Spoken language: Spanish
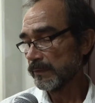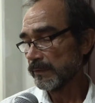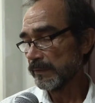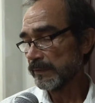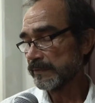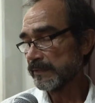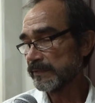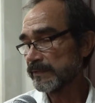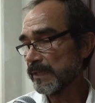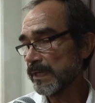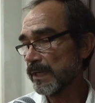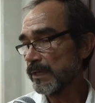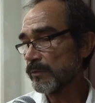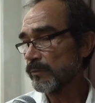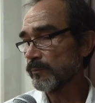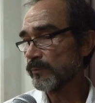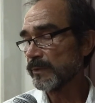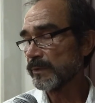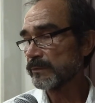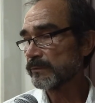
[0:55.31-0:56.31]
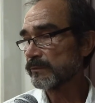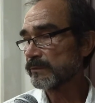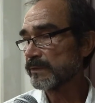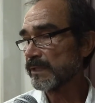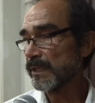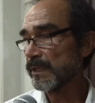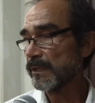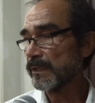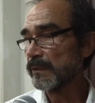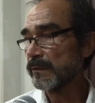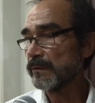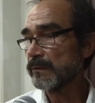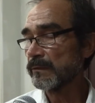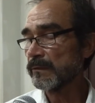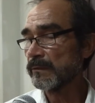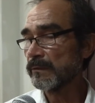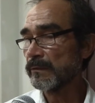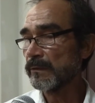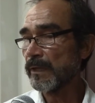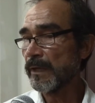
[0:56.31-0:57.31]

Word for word: necesarios, pues, o sea, de,